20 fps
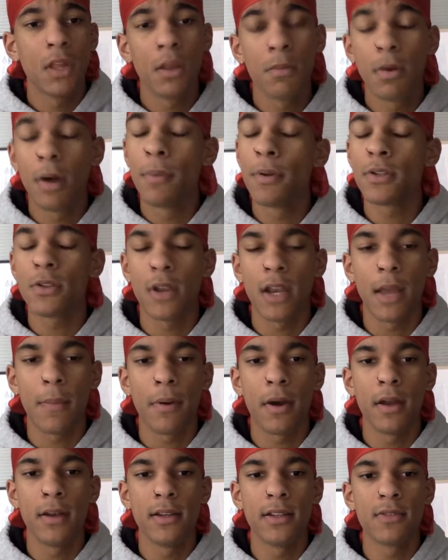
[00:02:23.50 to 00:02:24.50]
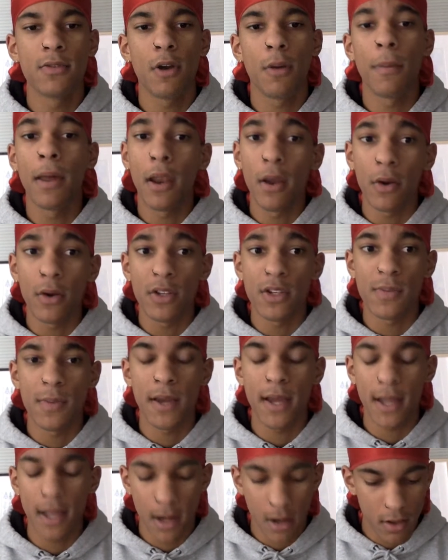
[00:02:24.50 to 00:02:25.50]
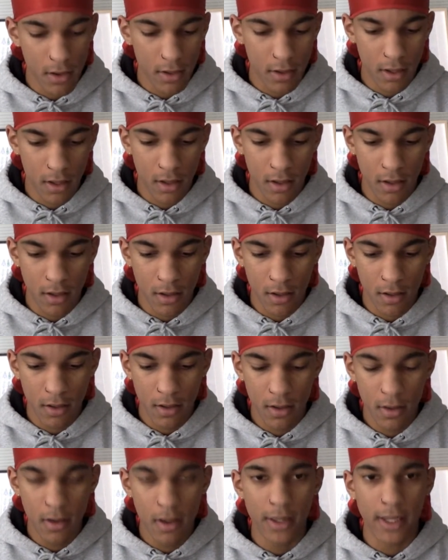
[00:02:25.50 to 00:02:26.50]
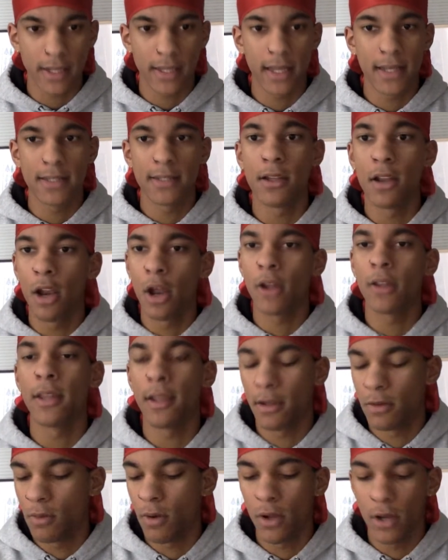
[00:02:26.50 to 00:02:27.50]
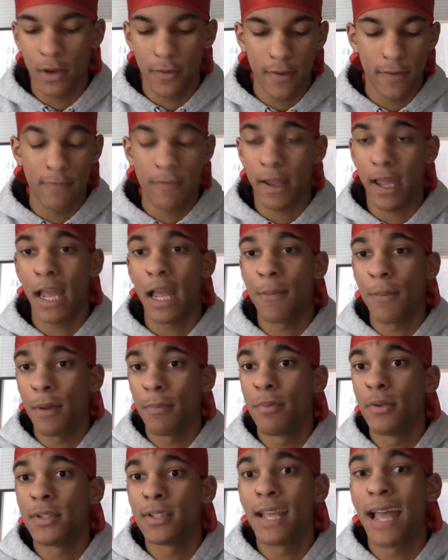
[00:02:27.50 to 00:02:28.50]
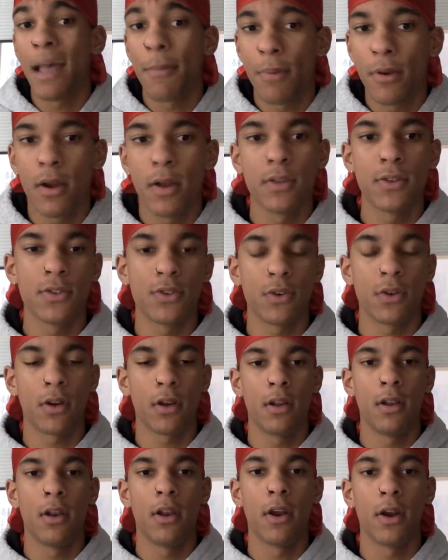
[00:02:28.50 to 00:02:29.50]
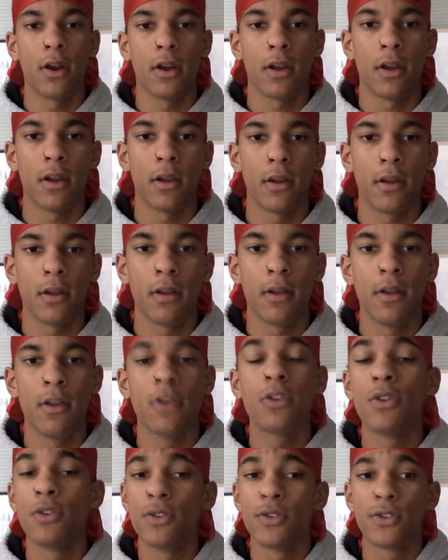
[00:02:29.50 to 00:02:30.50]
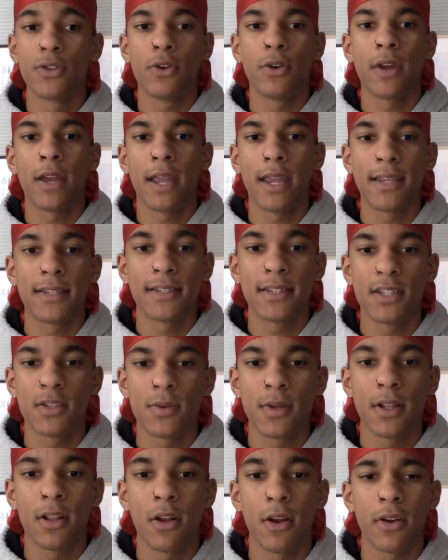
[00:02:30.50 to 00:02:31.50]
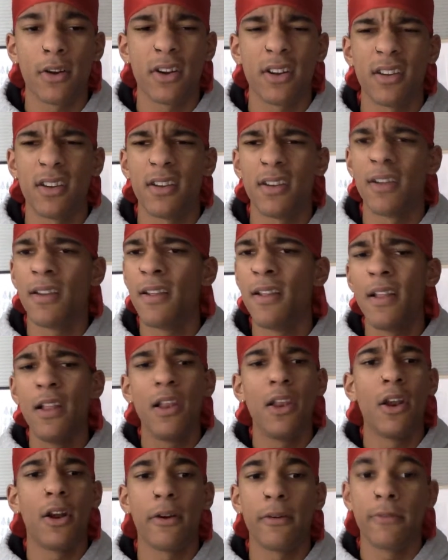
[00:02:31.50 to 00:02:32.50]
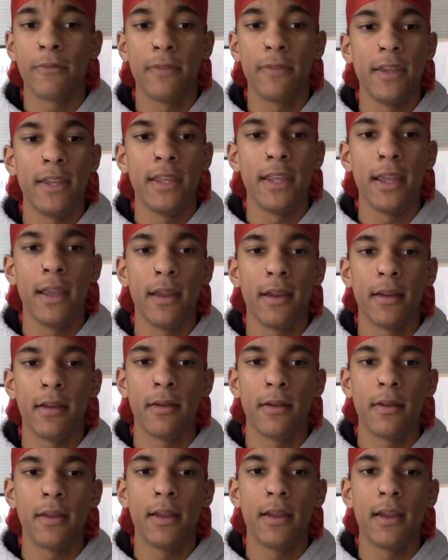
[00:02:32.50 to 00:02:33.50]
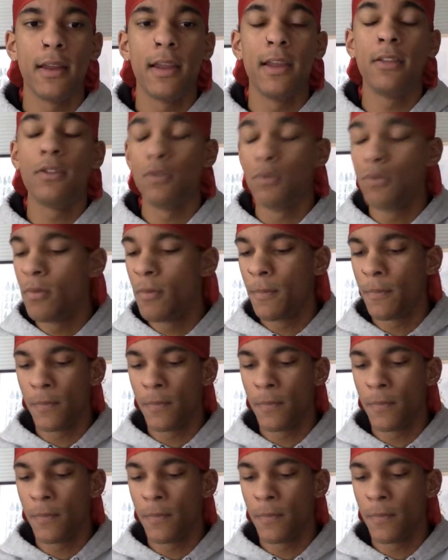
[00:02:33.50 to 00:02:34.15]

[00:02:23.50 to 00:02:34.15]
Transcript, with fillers: pas plus qu'on apprend l'histoire malheureusement, alors que, en tant que tel, c'est leur territoire, on devrait vraiment plus apprendre sur euh, leur euh, culture et ainsi de suite, leur, euh, vie et, tout.